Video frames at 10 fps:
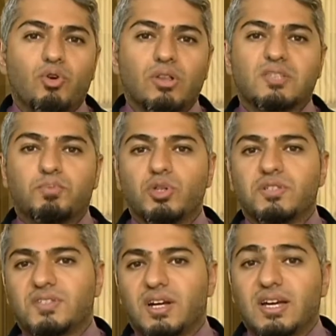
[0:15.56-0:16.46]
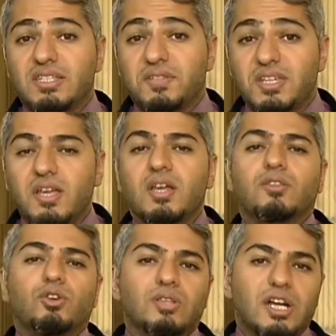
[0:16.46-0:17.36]
голос против 49,
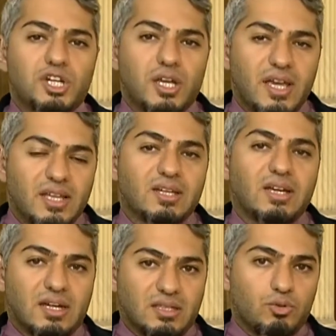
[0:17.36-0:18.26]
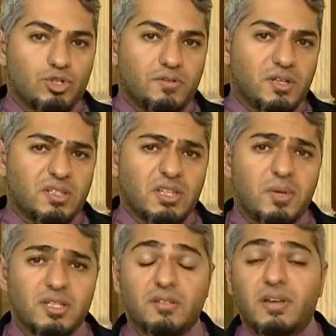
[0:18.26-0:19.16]
но даже это, как ты уже верно
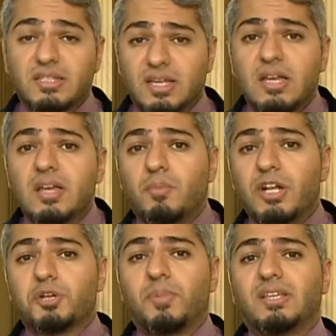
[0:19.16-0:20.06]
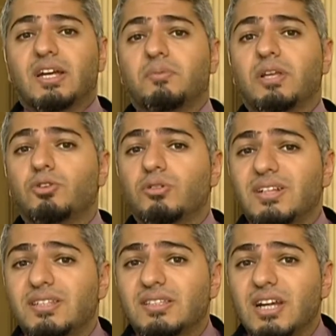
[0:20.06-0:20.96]
заметил, является большим подарком для
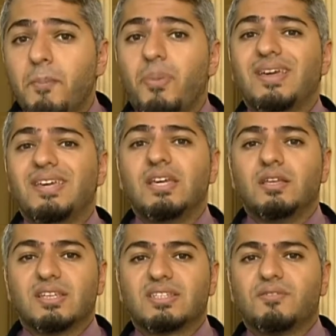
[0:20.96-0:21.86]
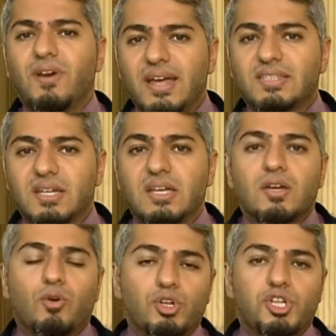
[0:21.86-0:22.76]
Дональда Трампа и называется
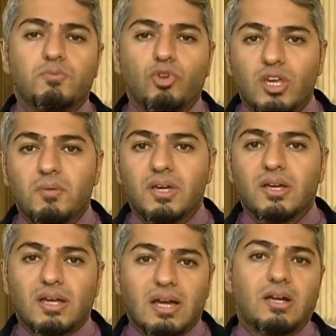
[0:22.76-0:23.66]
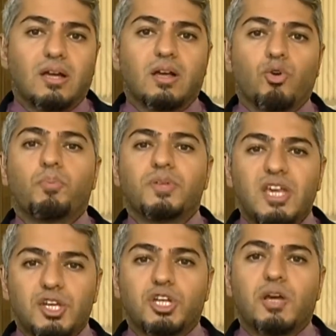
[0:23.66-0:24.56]
очень многими как э,
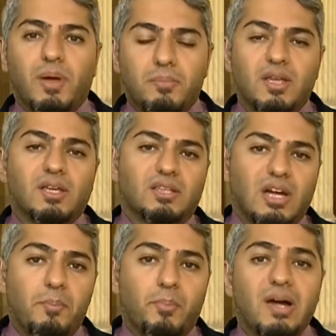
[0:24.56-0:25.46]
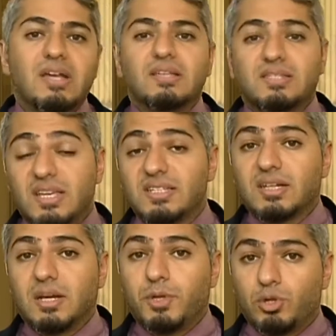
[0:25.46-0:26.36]
крупнейшая победа Трампа здесь на
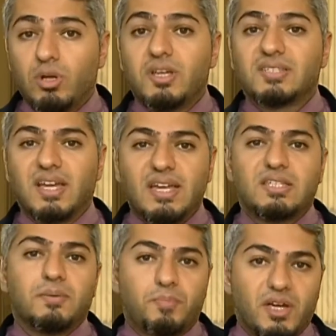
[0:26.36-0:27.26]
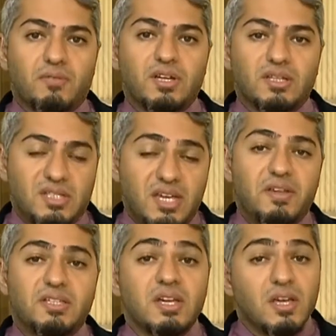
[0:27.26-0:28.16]
Капитолии за эти первые
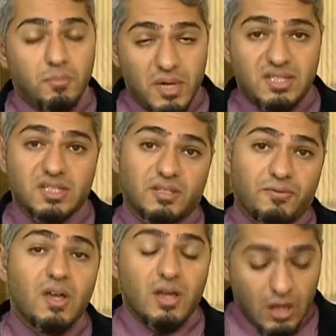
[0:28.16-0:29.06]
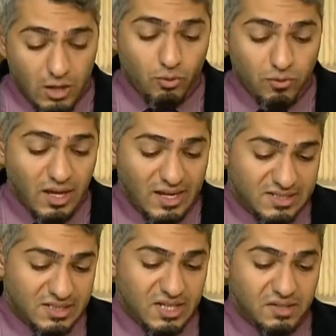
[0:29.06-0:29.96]
9 месяцев у
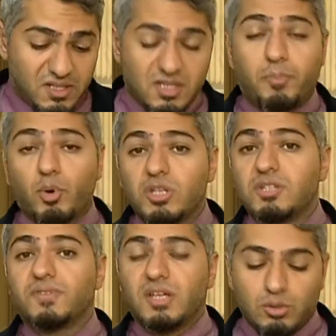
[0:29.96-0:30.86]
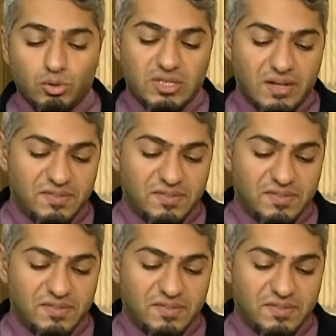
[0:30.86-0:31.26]
власти, соответственно соответственно. Против, наряду со